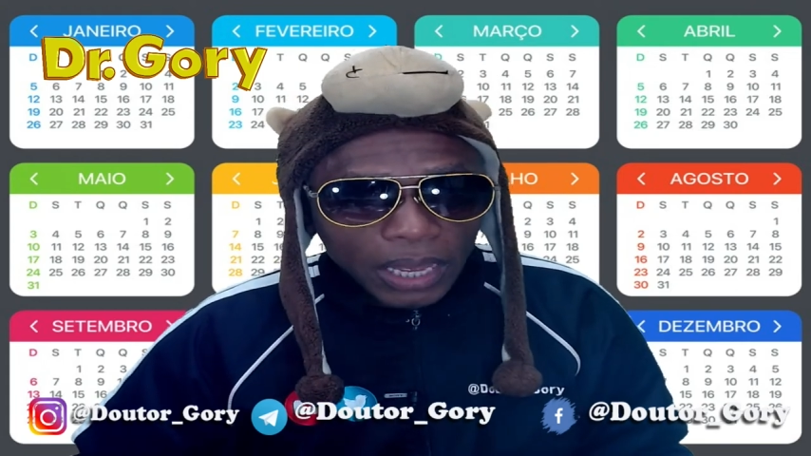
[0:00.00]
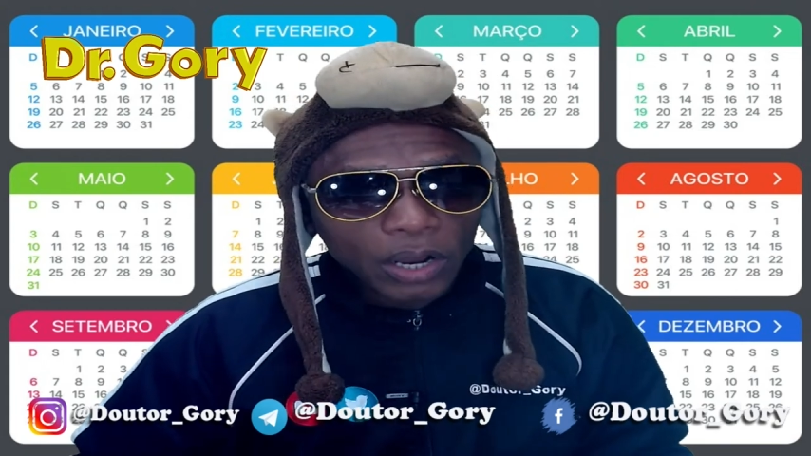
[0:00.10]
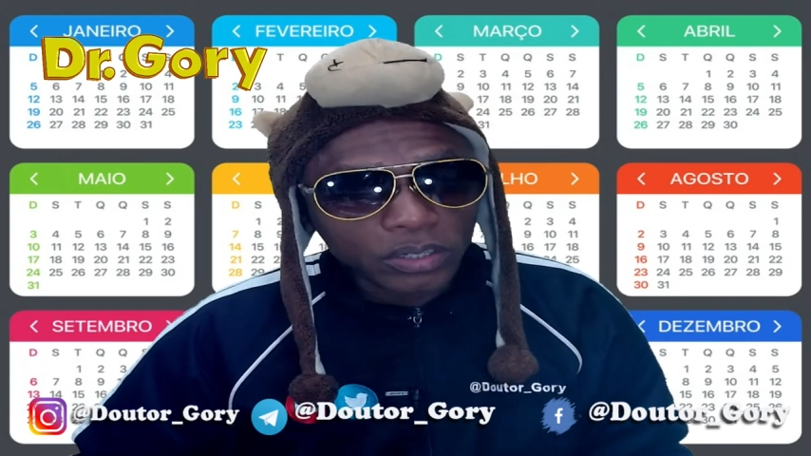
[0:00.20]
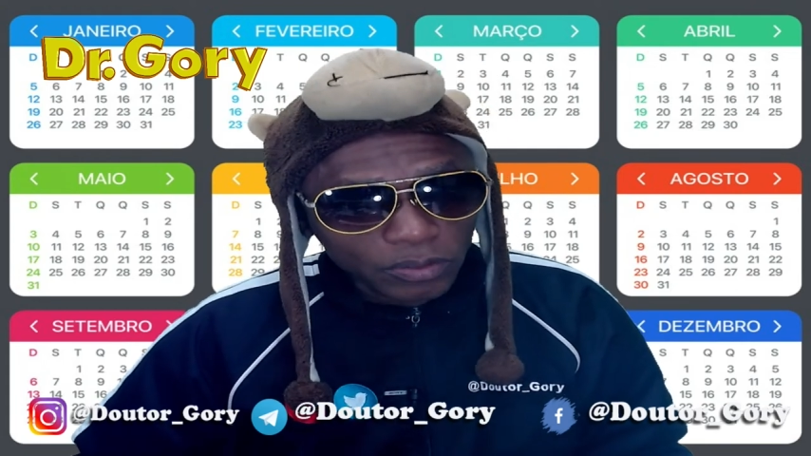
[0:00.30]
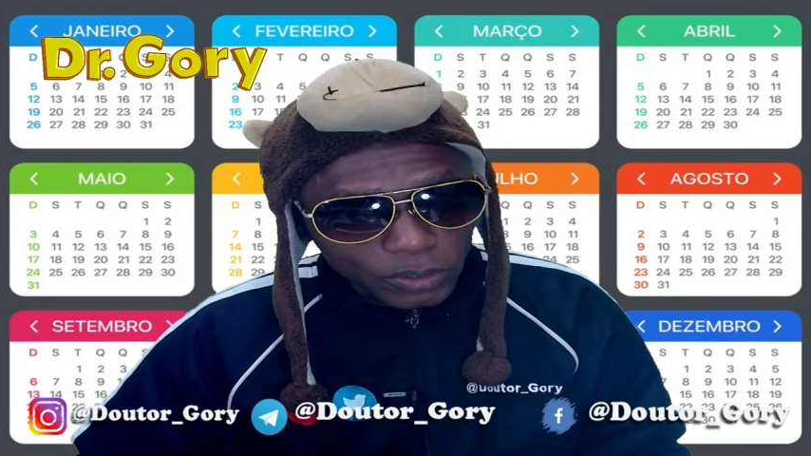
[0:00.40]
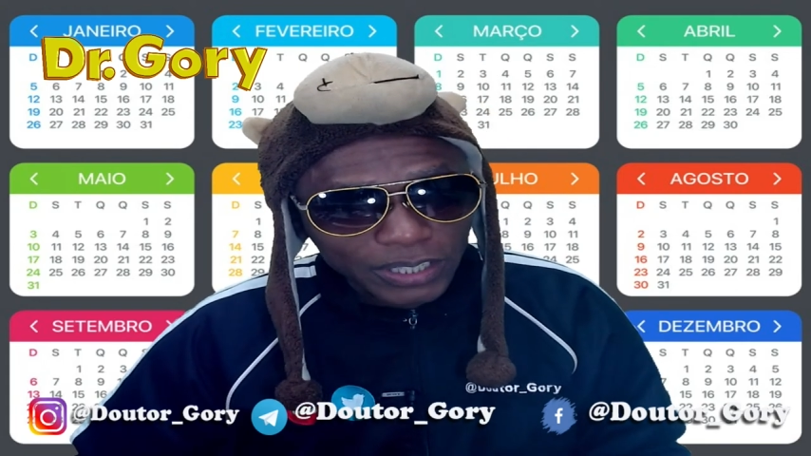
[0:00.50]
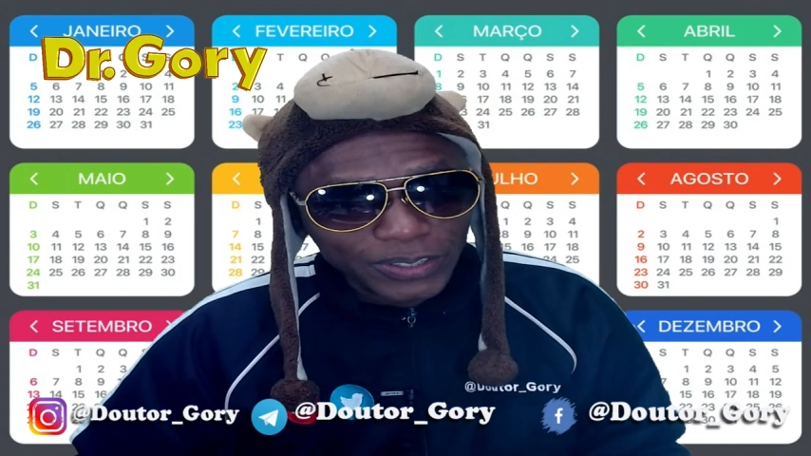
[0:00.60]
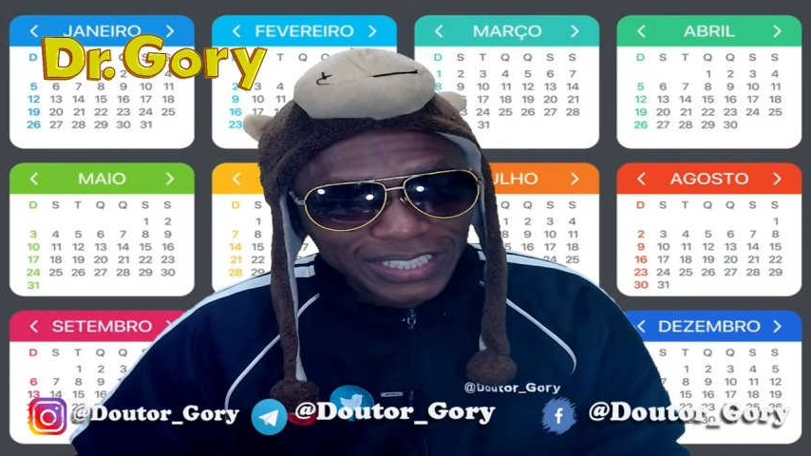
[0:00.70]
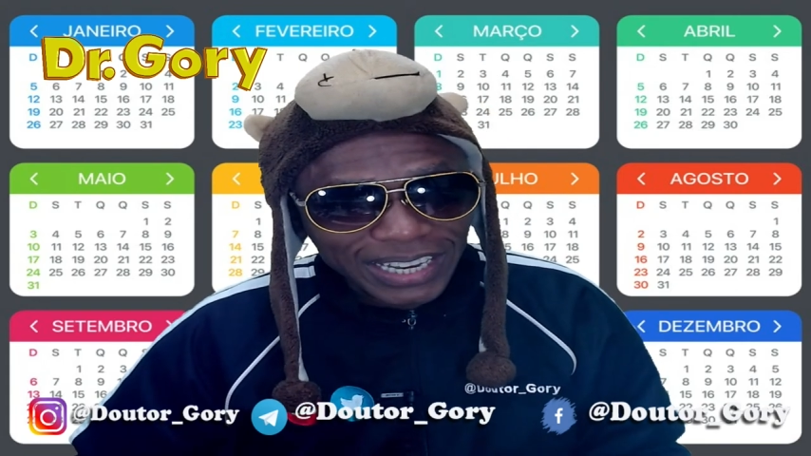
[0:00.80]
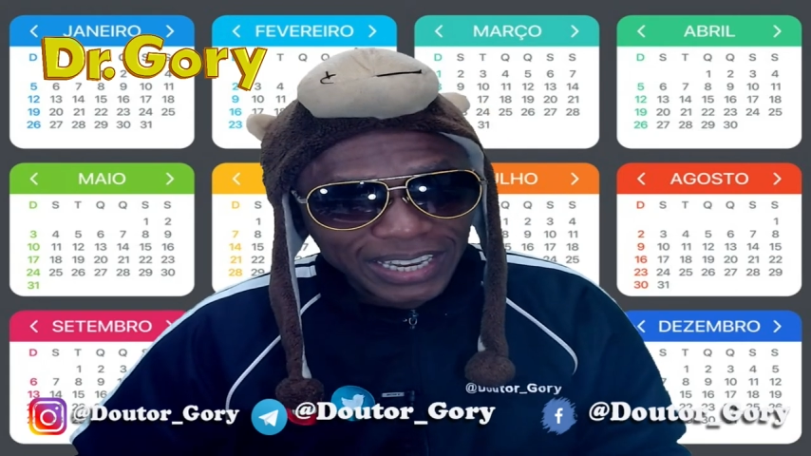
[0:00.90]
Agora, se você
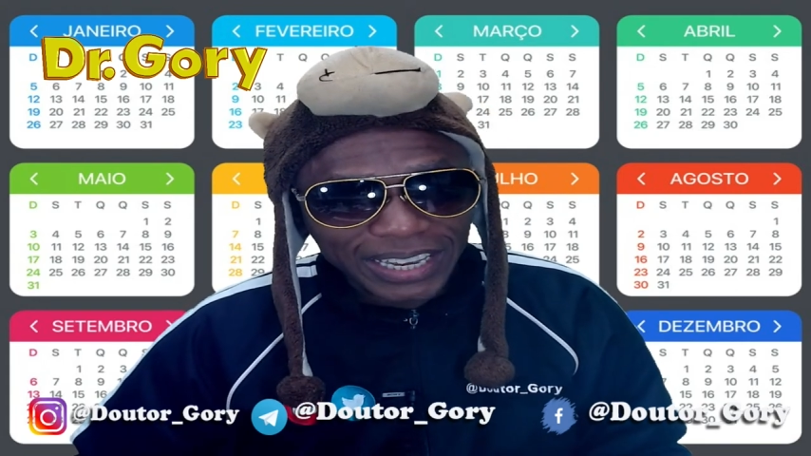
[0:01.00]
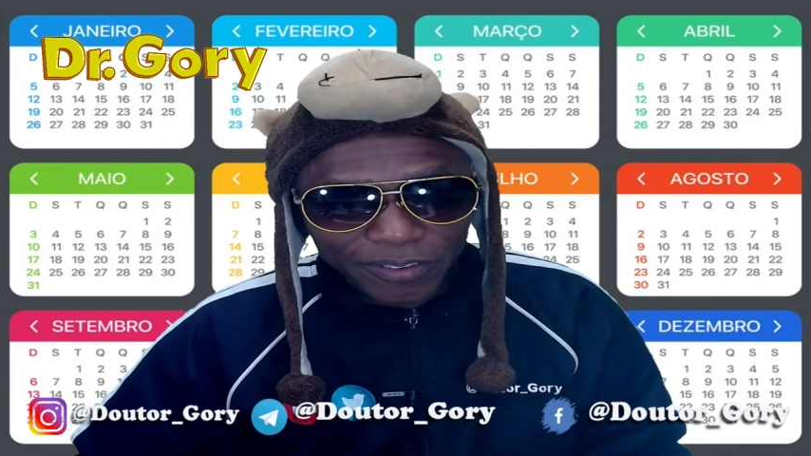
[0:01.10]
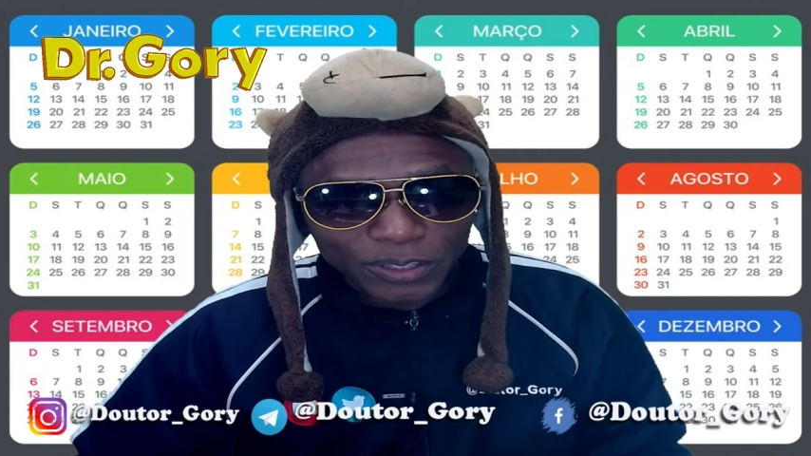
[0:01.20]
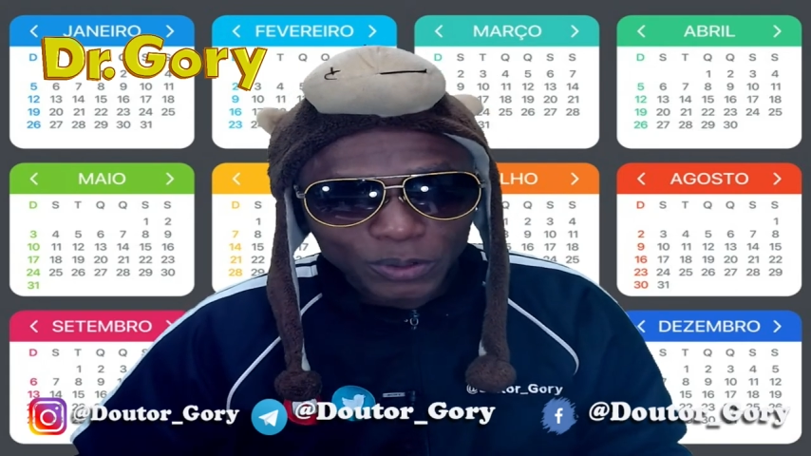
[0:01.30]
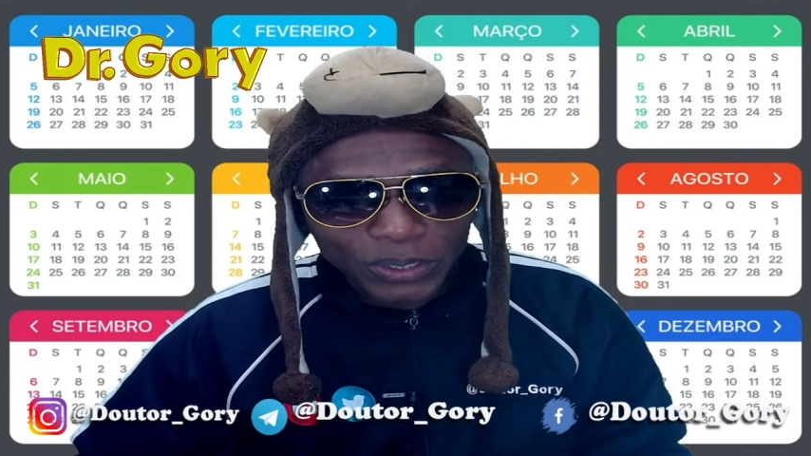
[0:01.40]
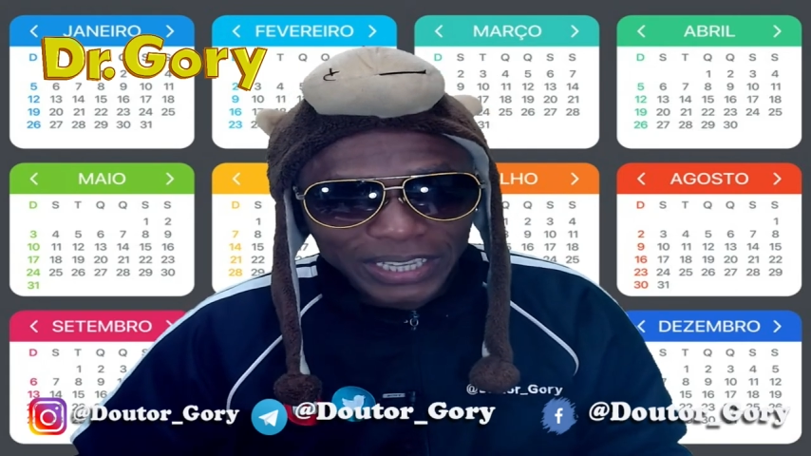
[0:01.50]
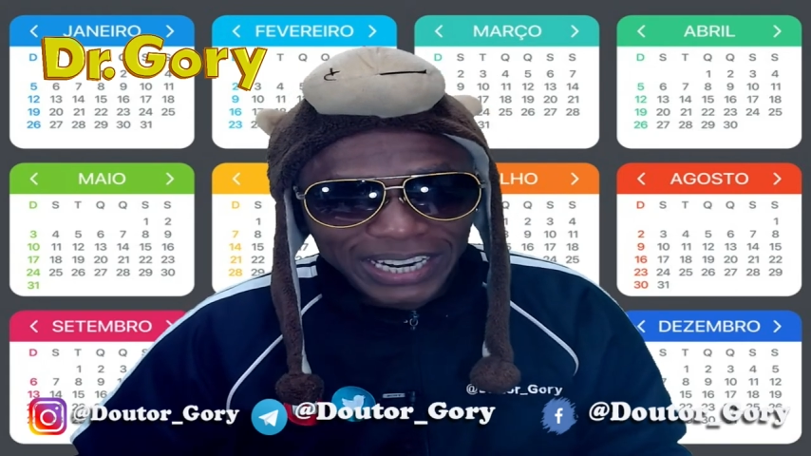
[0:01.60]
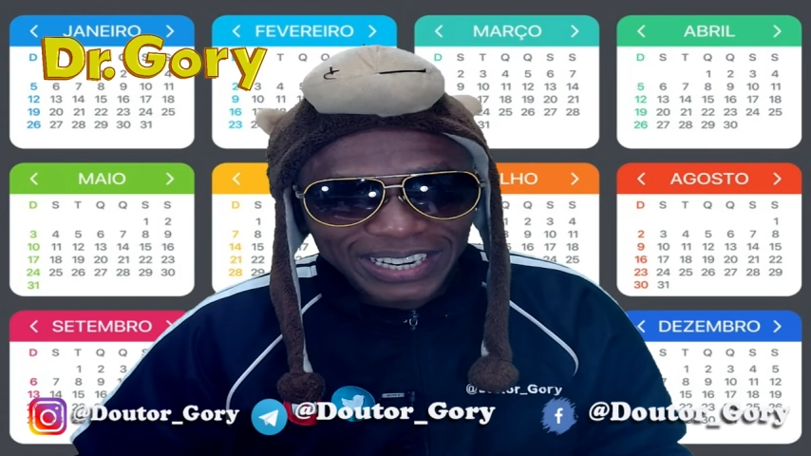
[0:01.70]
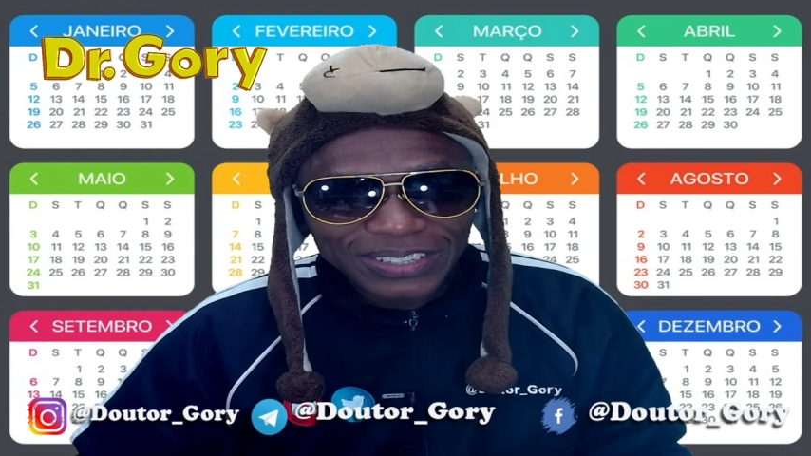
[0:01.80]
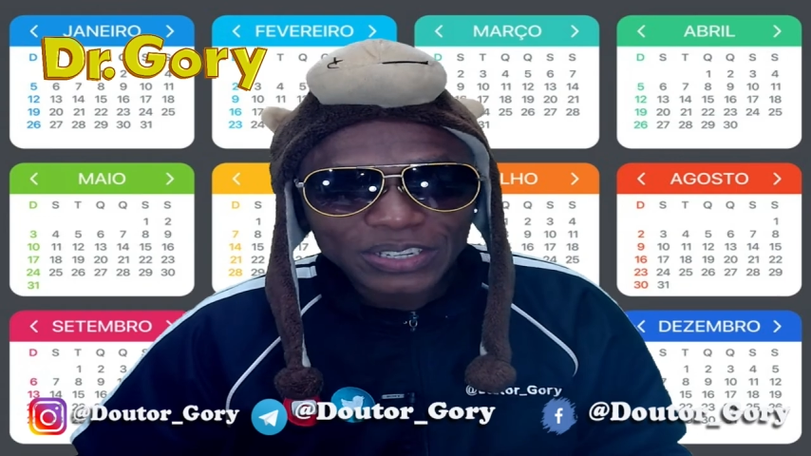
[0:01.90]
gostar e quer fazer o contrário,